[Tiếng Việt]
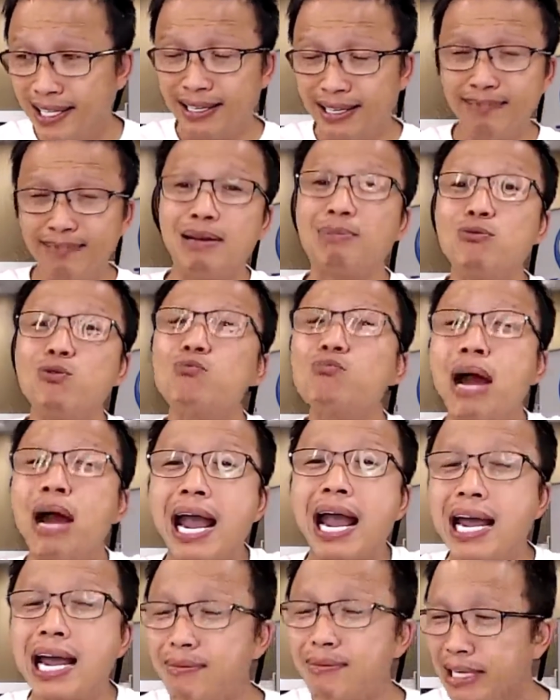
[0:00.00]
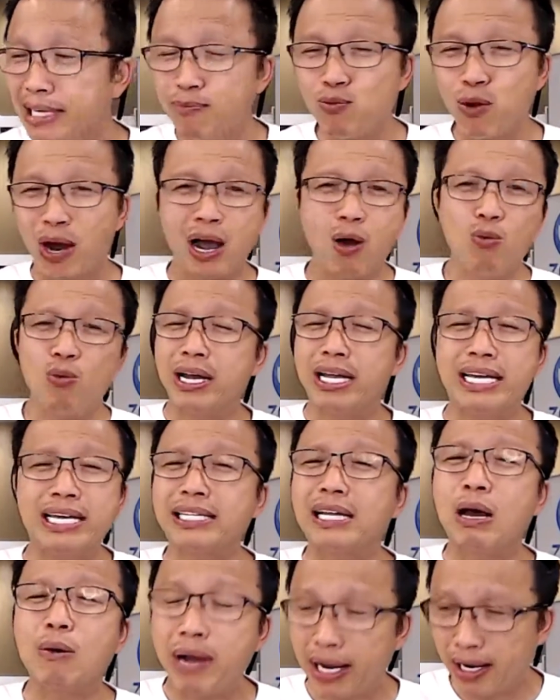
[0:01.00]
mày muốn bán mày kiếm hoa hồng hay gì đó
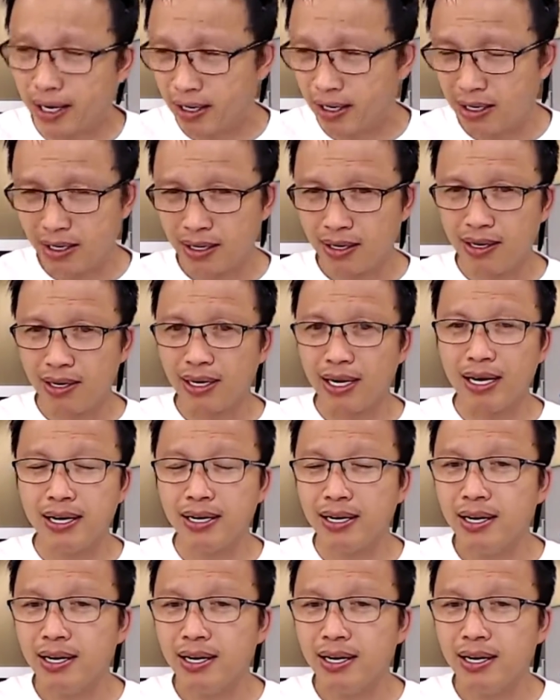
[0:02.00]
tao không biết okay.